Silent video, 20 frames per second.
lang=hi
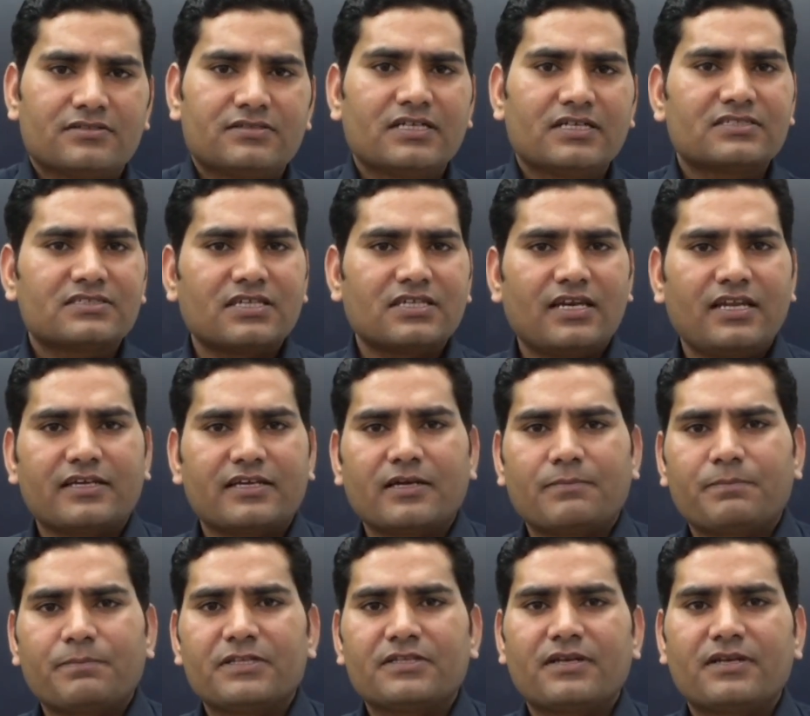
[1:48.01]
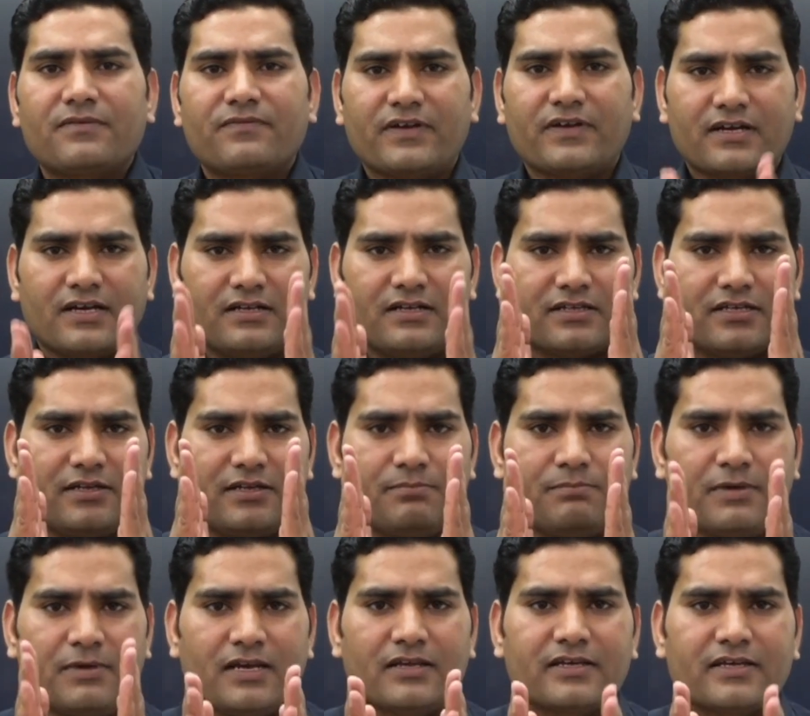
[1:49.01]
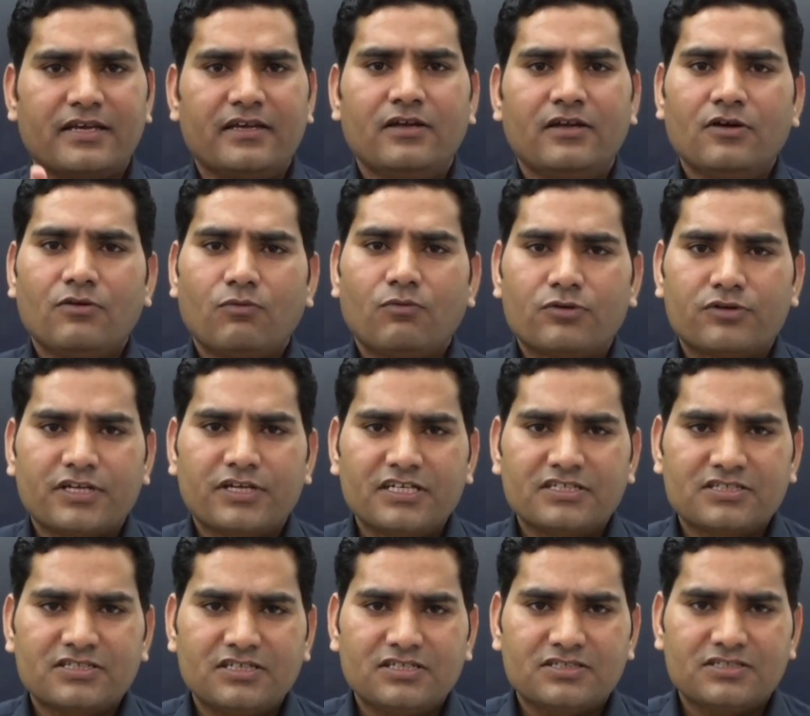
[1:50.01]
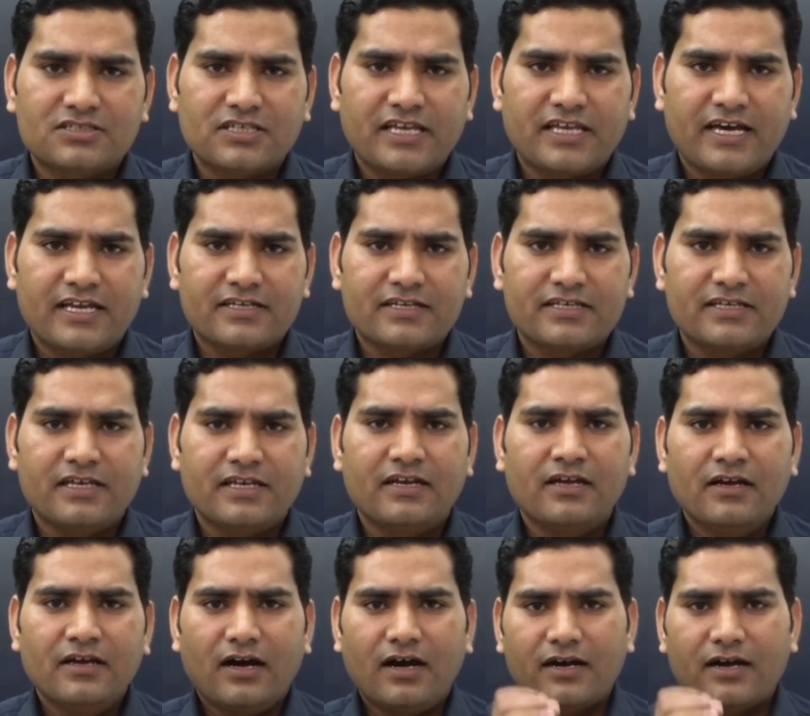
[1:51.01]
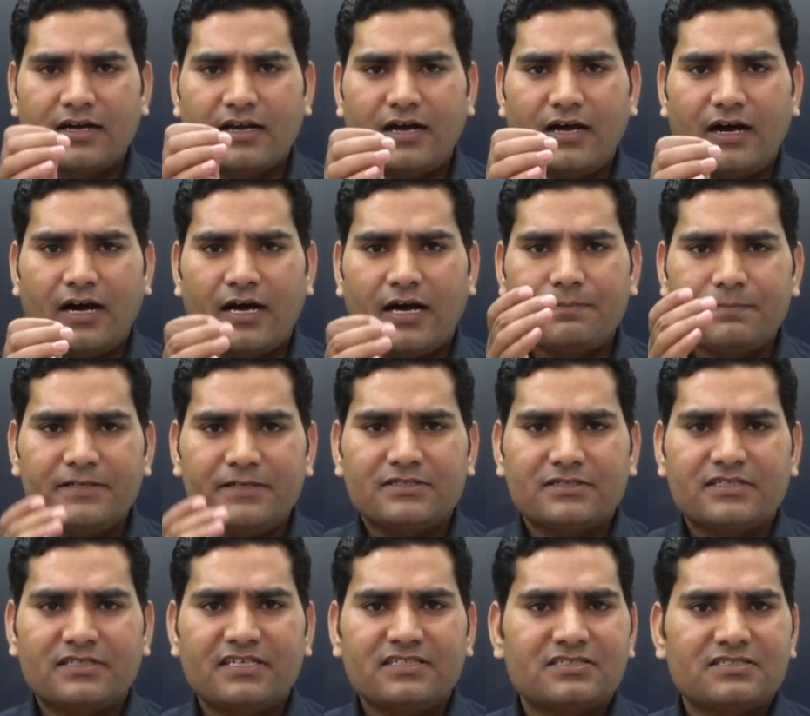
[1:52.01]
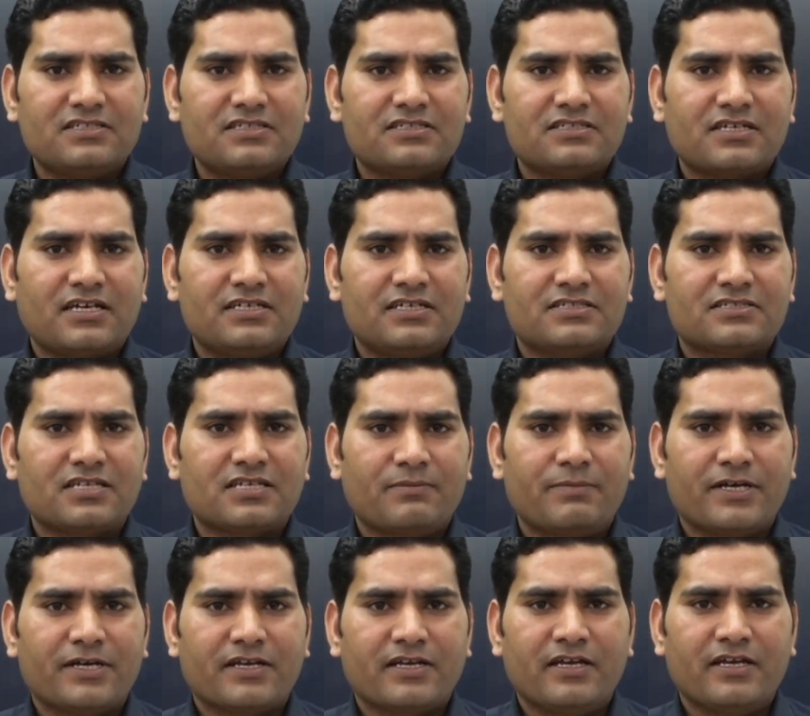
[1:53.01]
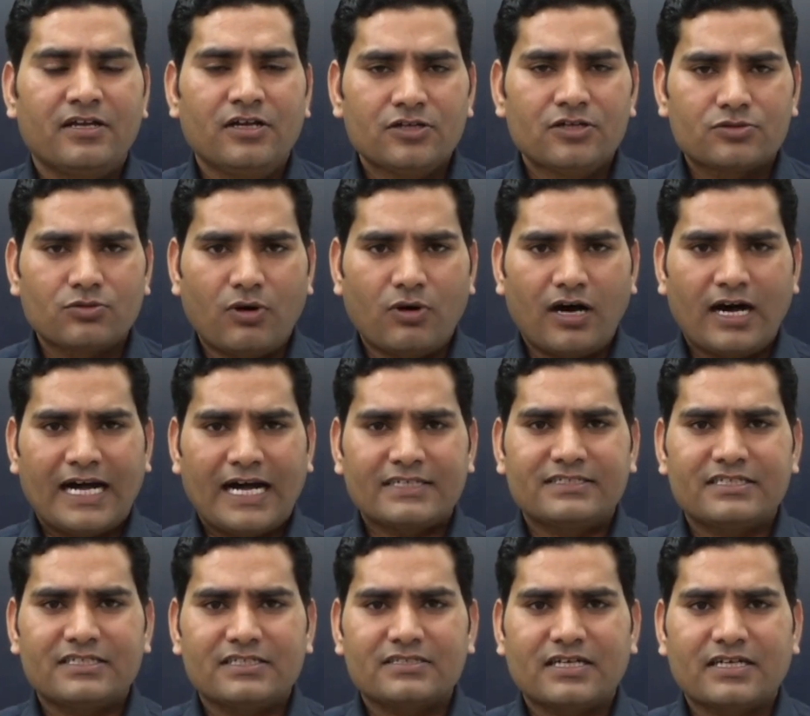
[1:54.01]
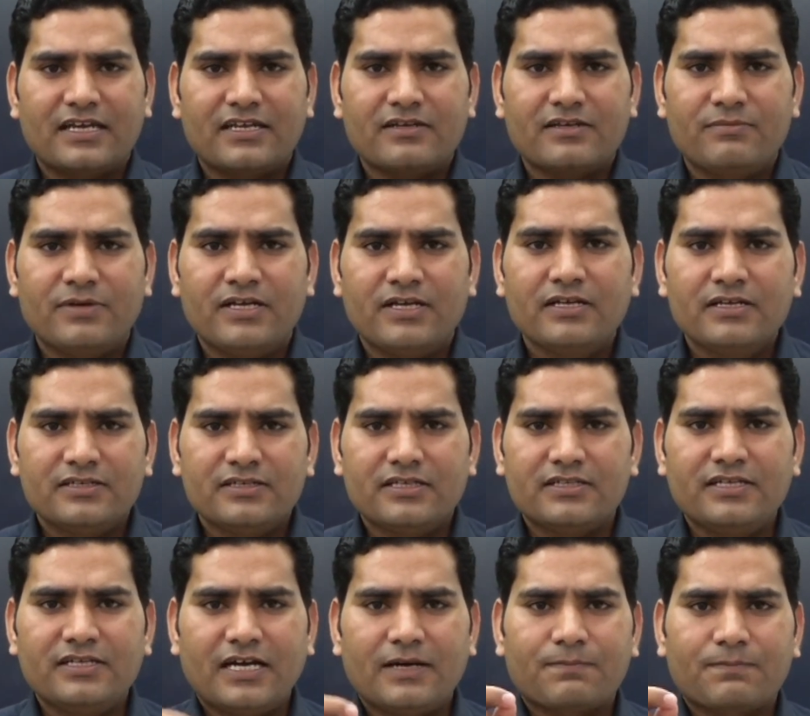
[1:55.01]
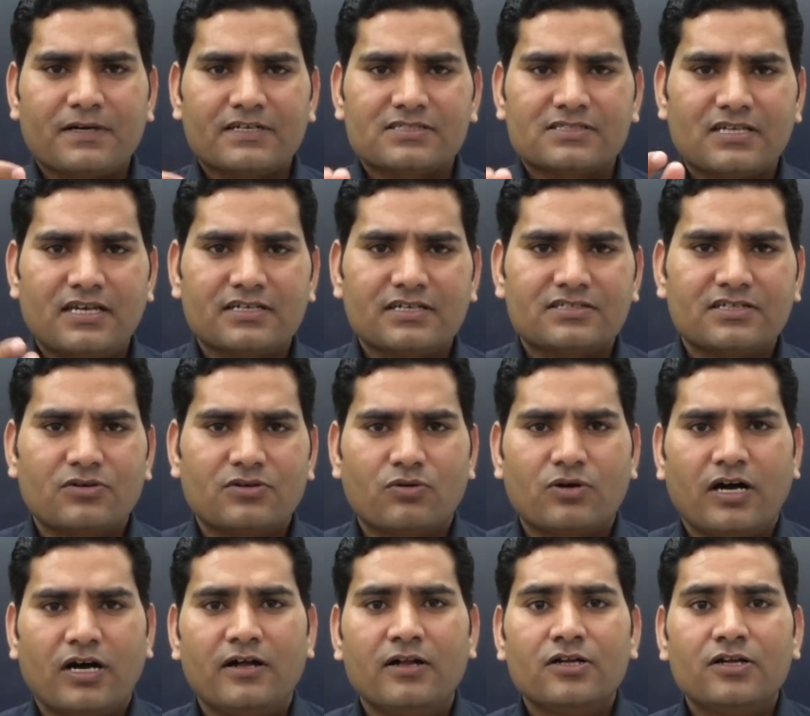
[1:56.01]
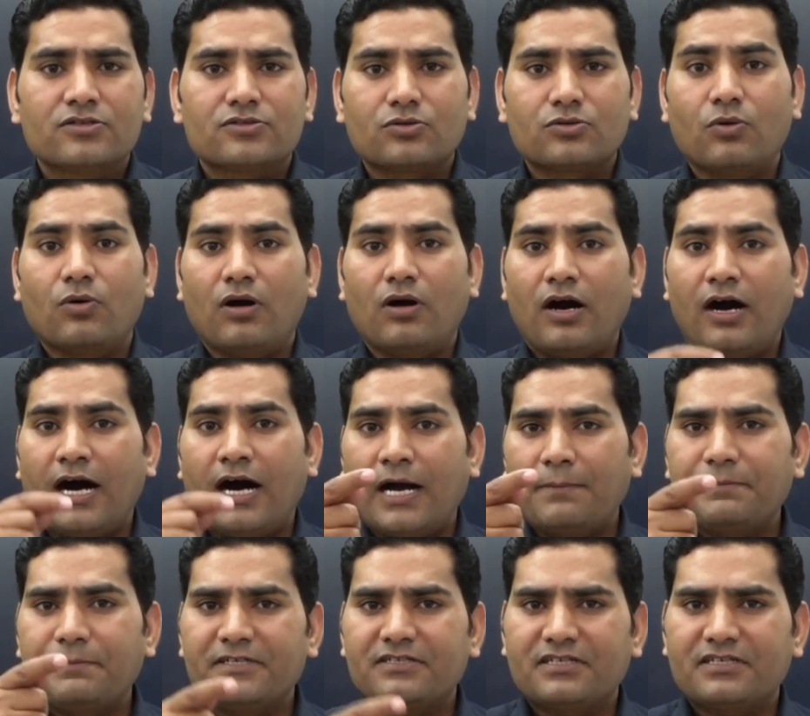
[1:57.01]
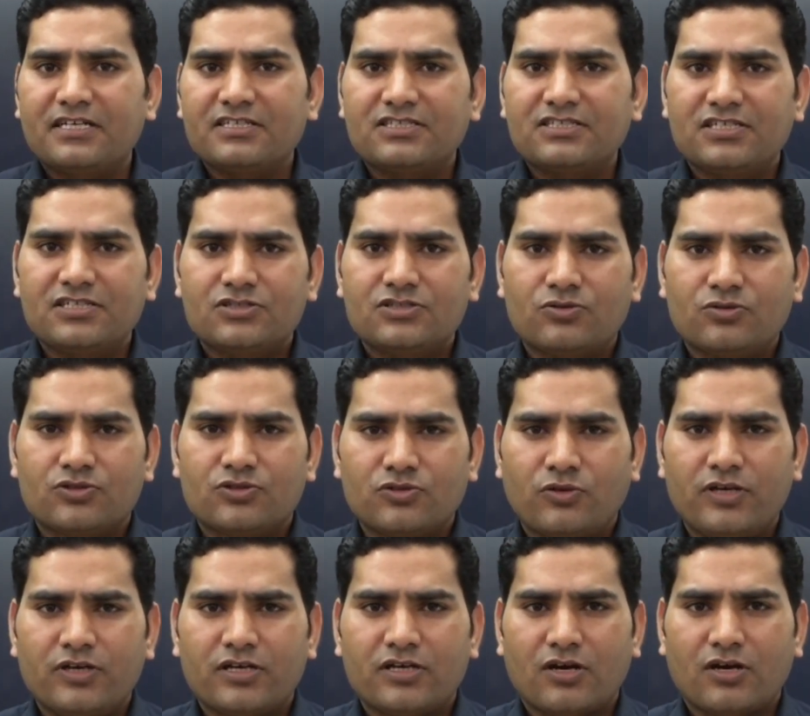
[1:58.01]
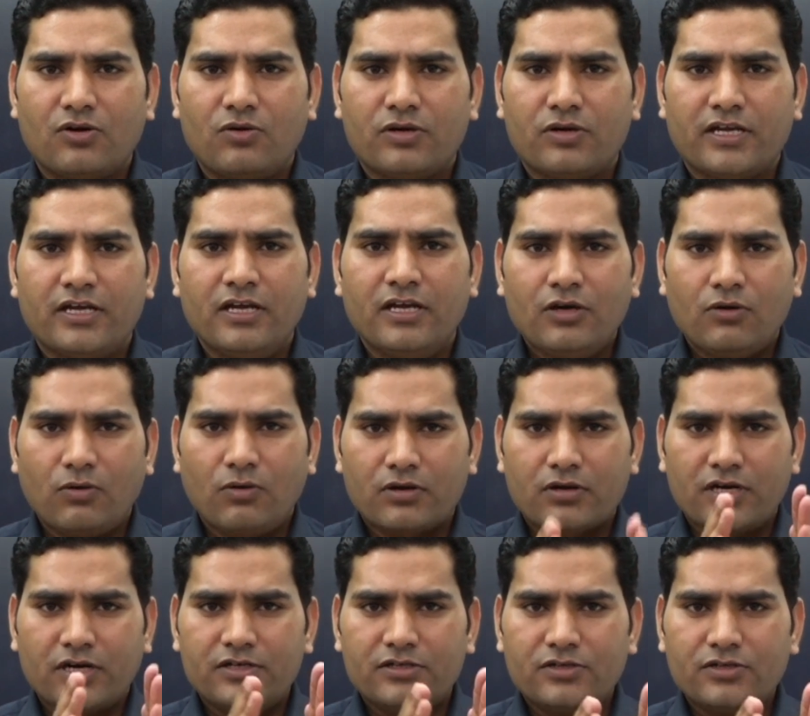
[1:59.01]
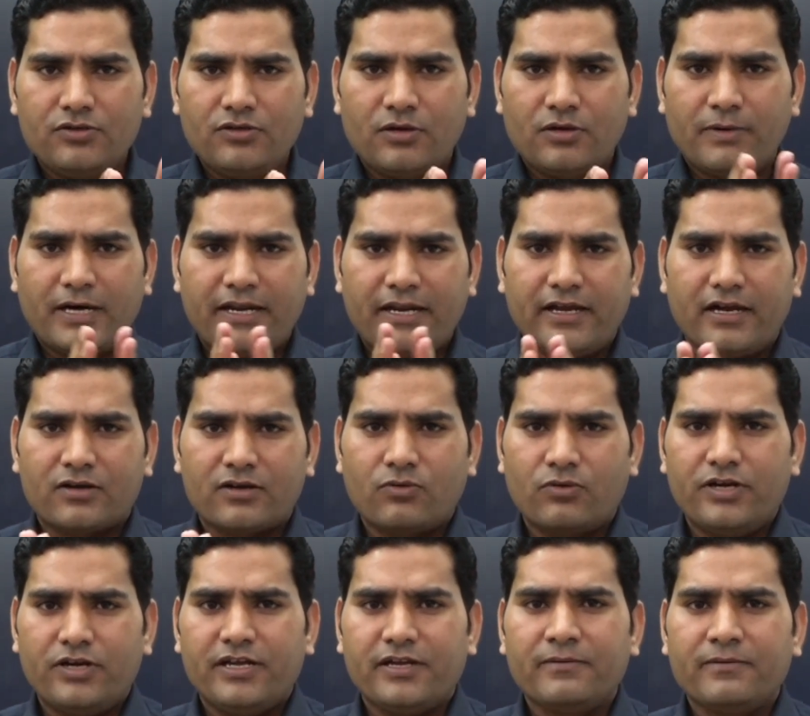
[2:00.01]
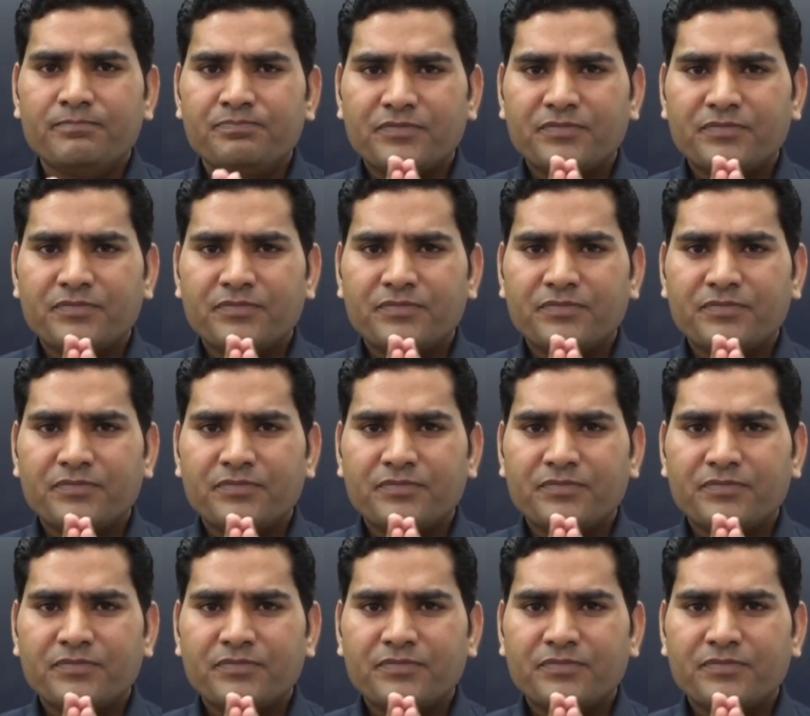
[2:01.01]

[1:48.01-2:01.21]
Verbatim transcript: 10 से लेकर 15 फैकल्टी ने मिलकर वो टेस्ट सीरीज तैयार किए अगर आप इस टेस्ट सीरीज का हिस्सा बन गए तो आज की तारीख में यदि आपका सिलेक्शन होगा तो आप इस टेस्ट सीरीज को ज्वाइन कर लोगे और कंटिन्यू हमारे अकॉर्डिंग